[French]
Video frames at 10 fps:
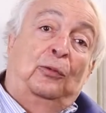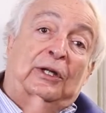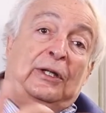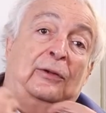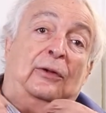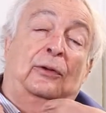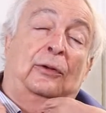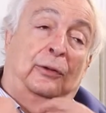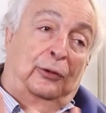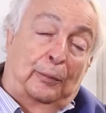obligés
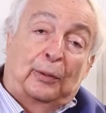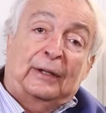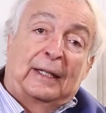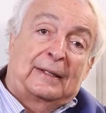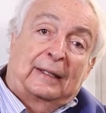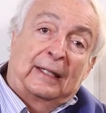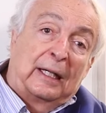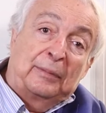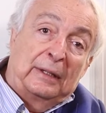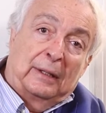de, porter un certain
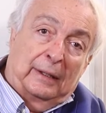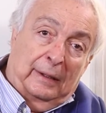habit,